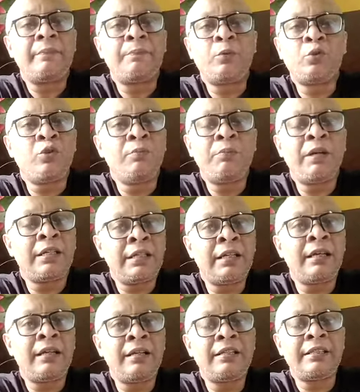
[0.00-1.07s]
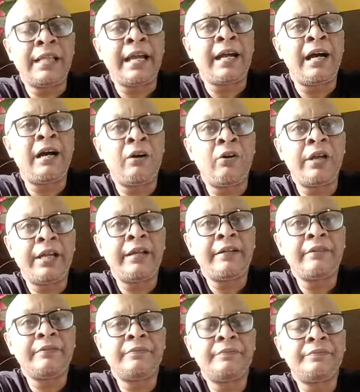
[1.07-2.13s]
প্রথমবারটা দেখা হয়
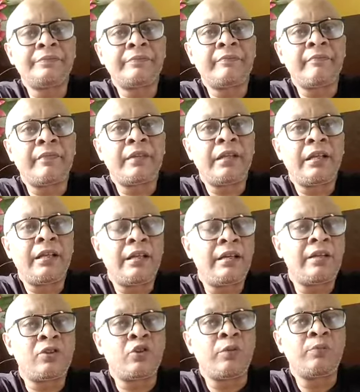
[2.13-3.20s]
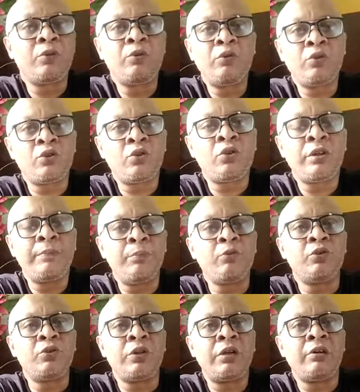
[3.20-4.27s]
শব্দগুলোর সঙ্গে
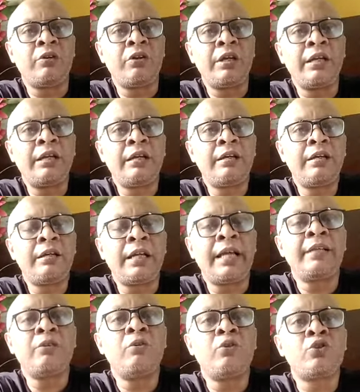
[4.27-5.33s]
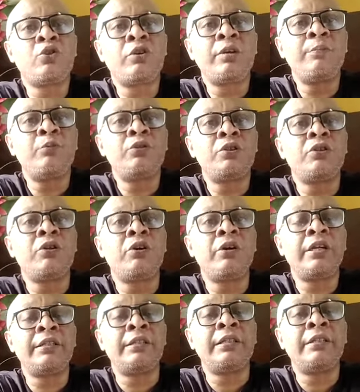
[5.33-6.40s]
পরিচয় হয় লাইনগুলোর সঙ্গে পরিচয়
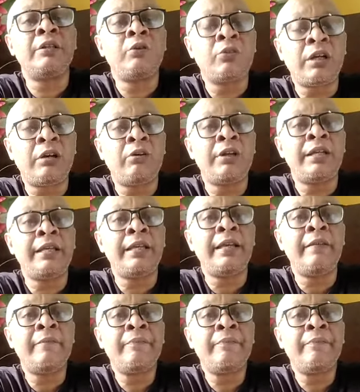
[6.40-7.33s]
হয় দ্বিতীয়টা হয় কি